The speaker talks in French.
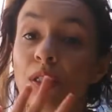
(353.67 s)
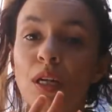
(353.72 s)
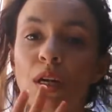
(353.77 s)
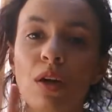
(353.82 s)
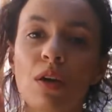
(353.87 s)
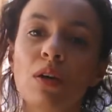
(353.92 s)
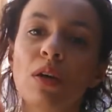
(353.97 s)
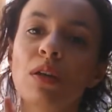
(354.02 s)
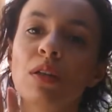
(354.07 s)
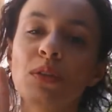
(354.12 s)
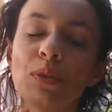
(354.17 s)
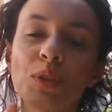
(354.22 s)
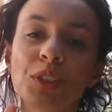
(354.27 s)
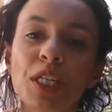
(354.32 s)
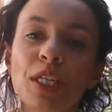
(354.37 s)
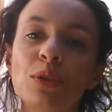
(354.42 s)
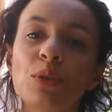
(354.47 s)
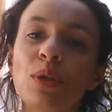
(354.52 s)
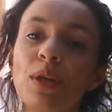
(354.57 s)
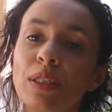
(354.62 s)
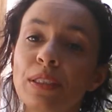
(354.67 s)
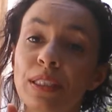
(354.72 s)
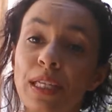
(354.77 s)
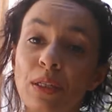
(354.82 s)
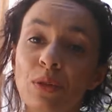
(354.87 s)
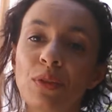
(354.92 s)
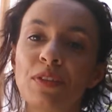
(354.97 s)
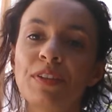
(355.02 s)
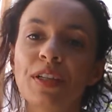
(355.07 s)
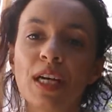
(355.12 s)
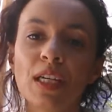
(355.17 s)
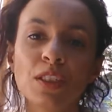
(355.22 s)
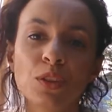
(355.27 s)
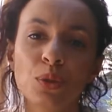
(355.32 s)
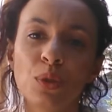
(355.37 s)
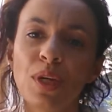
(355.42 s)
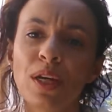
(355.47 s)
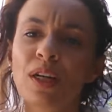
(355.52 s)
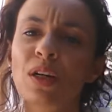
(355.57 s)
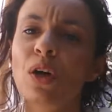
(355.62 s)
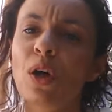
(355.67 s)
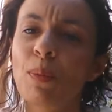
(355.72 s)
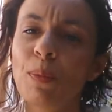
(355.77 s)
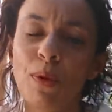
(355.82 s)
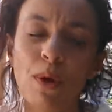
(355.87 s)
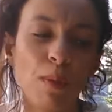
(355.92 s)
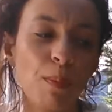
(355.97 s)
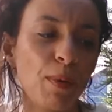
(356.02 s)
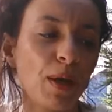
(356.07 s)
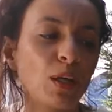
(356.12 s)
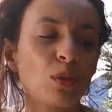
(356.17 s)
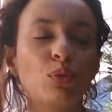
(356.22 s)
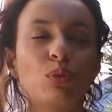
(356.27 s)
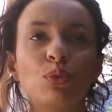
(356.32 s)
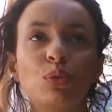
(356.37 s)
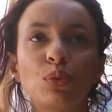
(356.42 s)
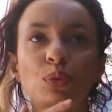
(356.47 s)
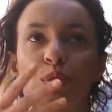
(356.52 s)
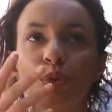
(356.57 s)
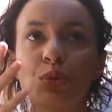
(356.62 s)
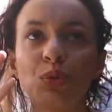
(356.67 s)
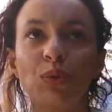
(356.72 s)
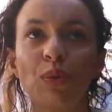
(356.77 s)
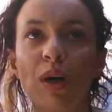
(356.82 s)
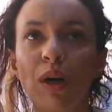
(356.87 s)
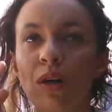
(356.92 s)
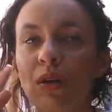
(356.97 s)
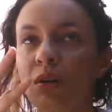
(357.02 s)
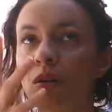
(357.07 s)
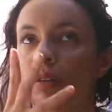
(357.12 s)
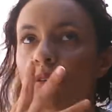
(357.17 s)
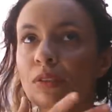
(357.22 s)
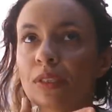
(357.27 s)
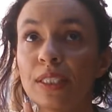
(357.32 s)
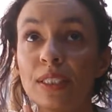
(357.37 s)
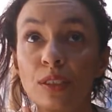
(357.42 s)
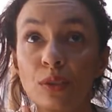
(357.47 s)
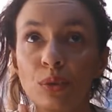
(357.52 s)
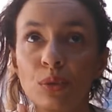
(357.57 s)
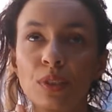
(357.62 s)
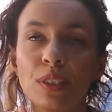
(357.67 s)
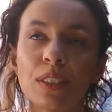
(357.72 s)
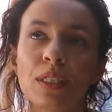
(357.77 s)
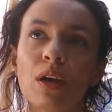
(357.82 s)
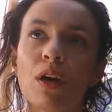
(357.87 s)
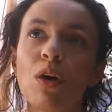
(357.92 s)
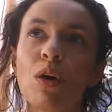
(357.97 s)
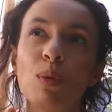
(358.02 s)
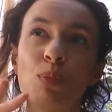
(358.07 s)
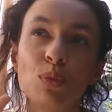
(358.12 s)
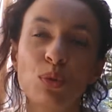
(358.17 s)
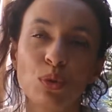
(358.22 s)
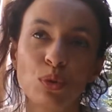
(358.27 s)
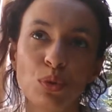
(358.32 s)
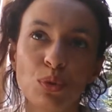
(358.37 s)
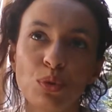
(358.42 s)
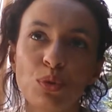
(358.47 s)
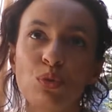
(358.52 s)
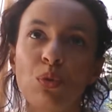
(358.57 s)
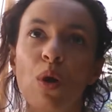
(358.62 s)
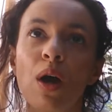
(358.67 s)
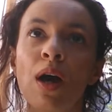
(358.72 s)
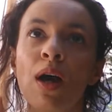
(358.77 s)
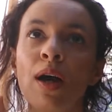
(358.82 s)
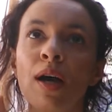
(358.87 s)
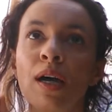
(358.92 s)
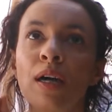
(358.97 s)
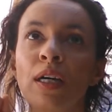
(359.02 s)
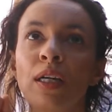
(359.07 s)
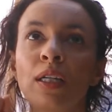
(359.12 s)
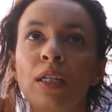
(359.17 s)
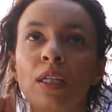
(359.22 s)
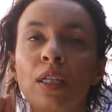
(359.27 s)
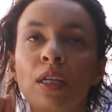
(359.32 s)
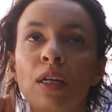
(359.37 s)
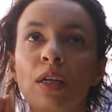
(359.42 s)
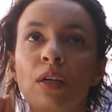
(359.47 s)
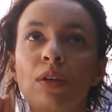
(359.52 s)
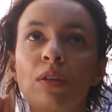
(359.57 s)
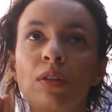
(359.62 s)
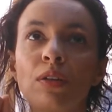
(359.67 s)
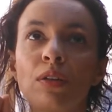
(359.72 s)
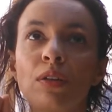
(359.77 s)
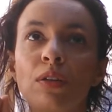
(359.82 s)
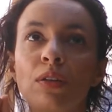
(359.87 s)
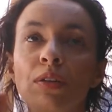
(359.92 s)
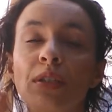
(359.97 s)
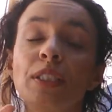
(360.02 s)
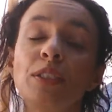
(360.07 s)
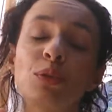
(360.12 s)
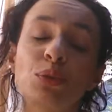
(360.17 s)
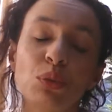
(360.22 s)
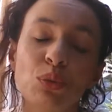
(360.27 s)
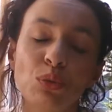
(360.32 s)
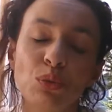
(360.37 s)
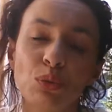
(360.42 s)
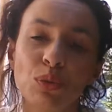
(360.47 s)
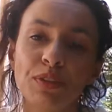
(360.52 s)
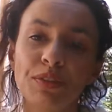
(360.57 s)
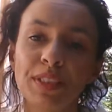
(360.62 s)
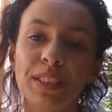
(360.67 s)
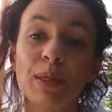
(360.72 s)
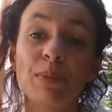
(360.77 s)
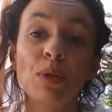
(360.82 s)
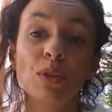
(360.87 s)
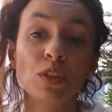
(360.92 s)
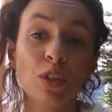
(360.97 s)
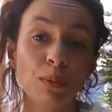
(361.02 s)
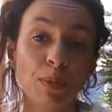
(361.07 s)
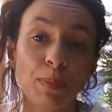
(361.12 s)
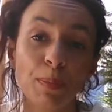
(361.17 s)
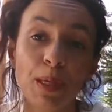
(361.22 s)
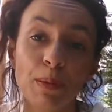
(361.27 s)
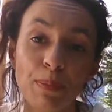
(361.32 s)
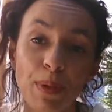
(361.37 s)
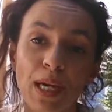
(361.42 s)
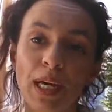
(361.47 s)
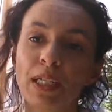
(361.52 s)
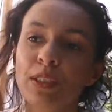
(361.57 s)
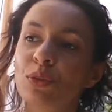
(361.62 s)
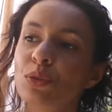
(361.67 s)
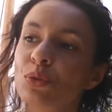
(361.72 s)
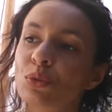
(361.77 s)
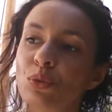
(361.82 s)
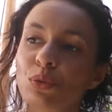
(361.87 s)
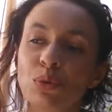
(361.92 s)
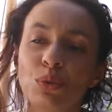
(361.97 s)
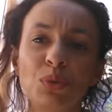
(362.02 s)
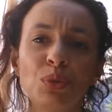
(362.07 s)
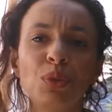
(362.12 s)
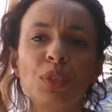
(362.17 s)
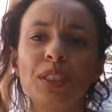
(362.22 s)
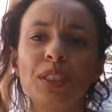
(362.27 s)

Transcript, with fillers: alors, le gel d'aloe vera, je l'incorpore partout, que ce soit en guise de sérum le soir, euh, et surtout évidemment dans mes préparations de